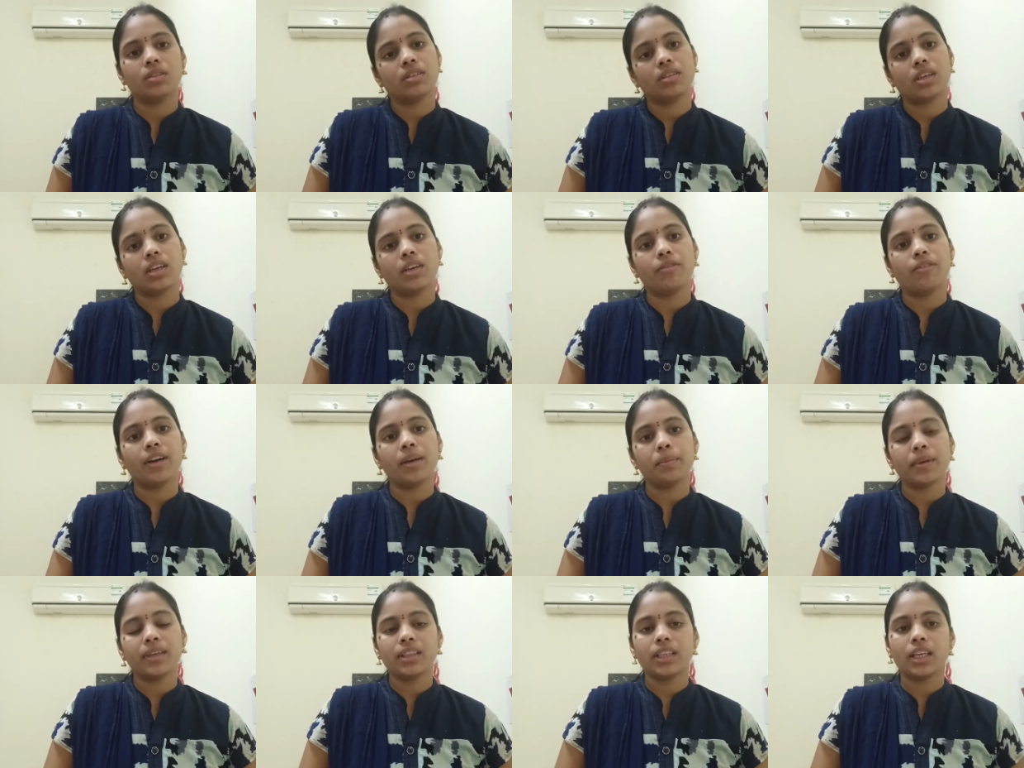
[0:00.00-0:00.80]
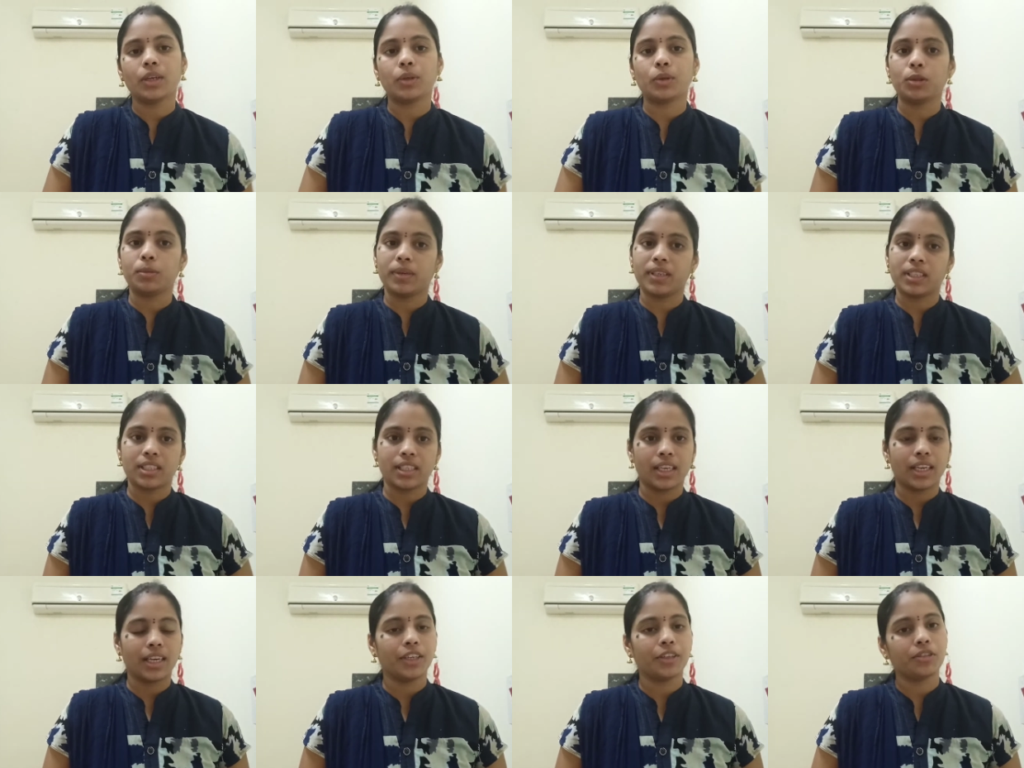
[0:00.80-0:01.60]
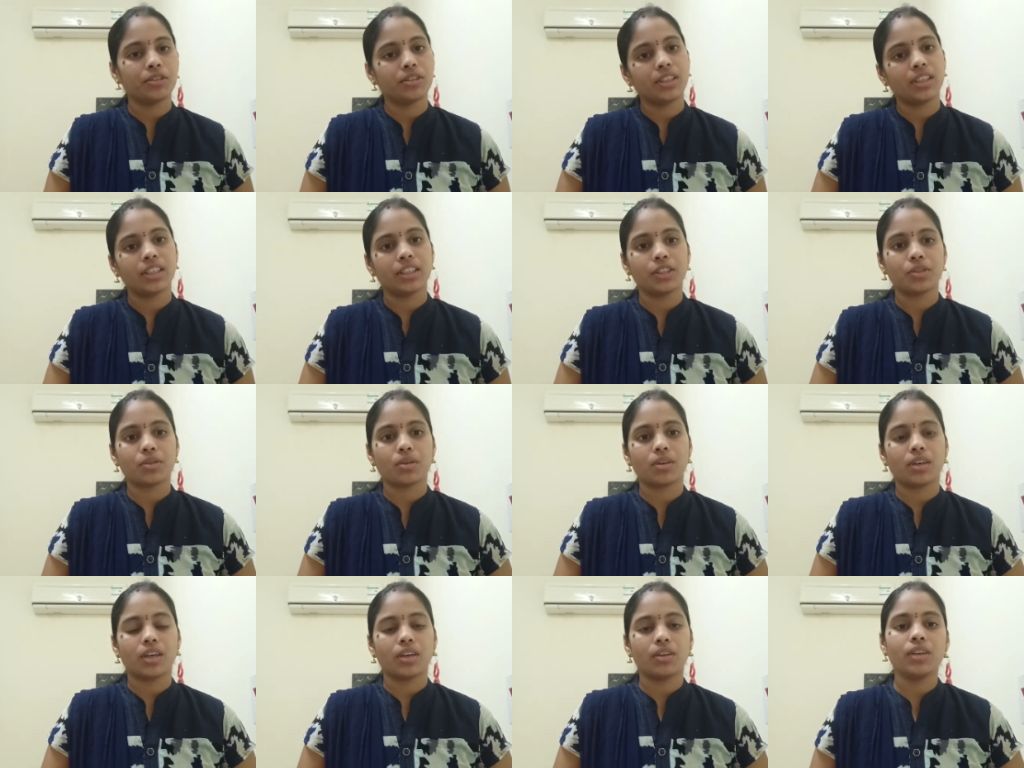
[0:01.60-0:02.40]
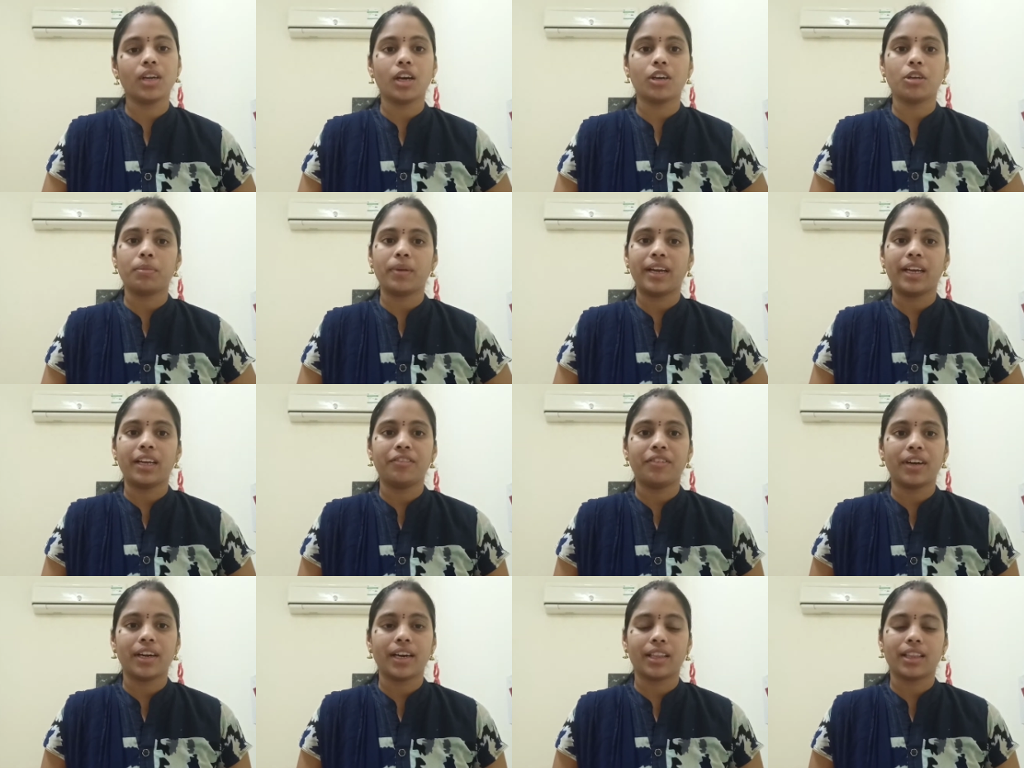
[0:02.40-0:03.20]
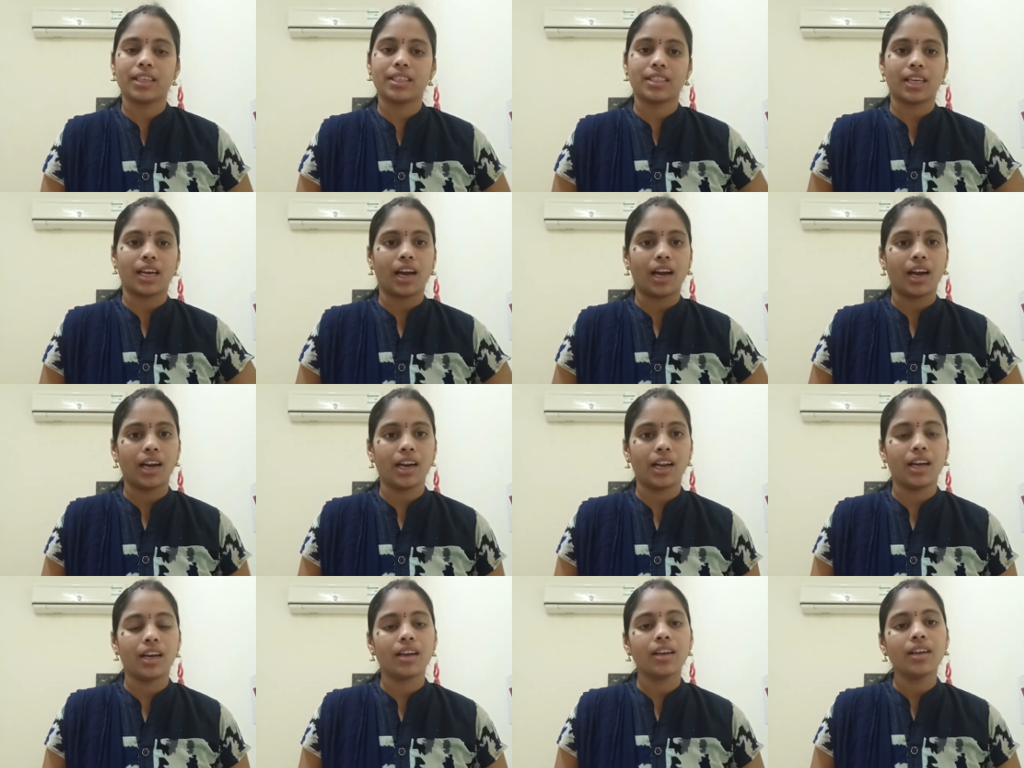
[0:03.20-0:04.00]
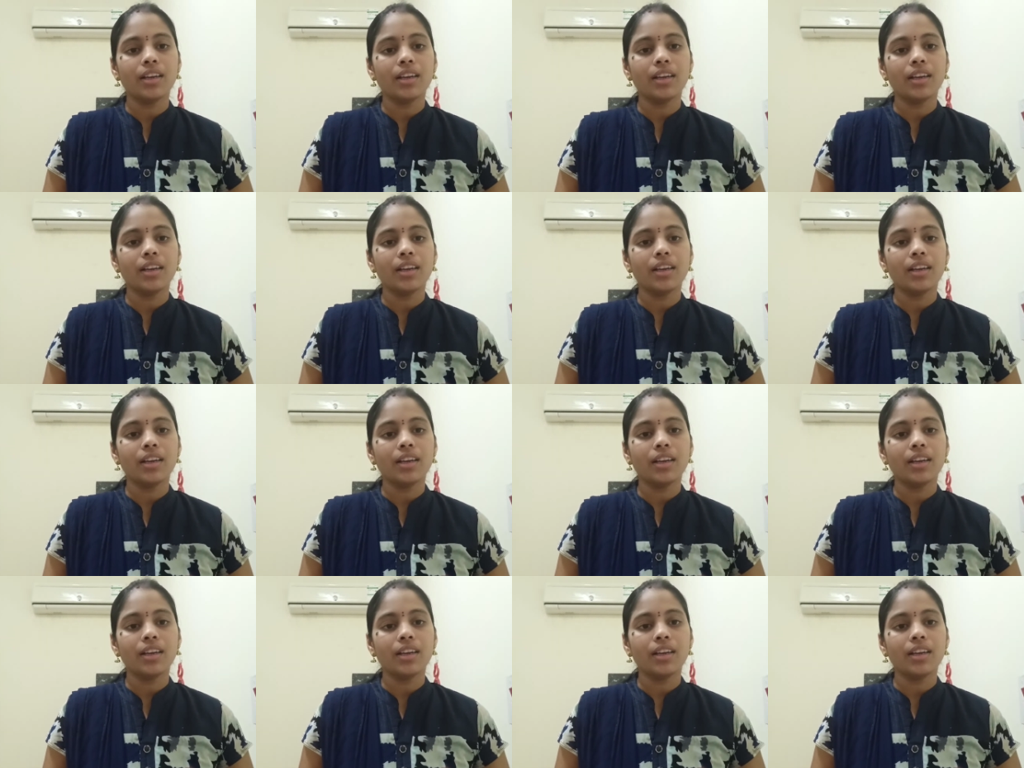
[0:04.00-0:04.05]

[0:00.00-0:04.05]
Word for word: ఒక వన్ మంత్ ఆ టూ మంత్స్ నేను కంటిన్యూగా తీసుకున్నాను నాకు బెల్లీ ఫ్యాట్ అయితే చాలా